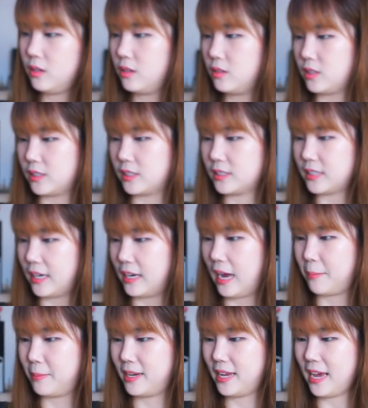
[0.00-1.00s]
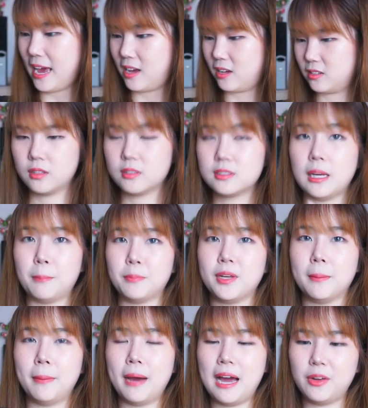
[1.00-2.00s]
ฉันจะใส่ได้ไหมเนี่ยจับ
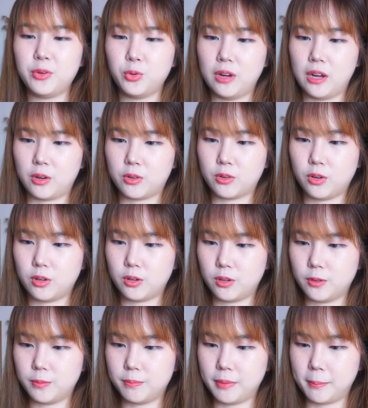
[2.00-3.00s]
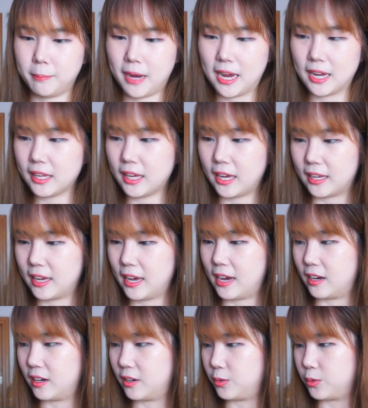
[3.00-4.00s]
เนื้อผ้าดูแล้วก็เป็นผ้าแข็
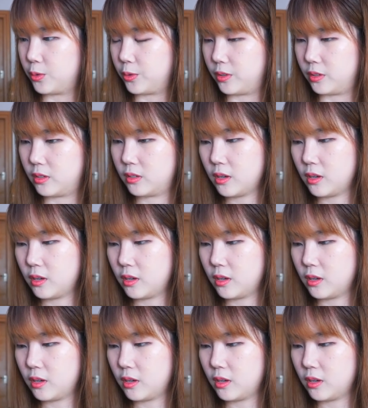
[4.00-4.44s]
งๆนะทุกคน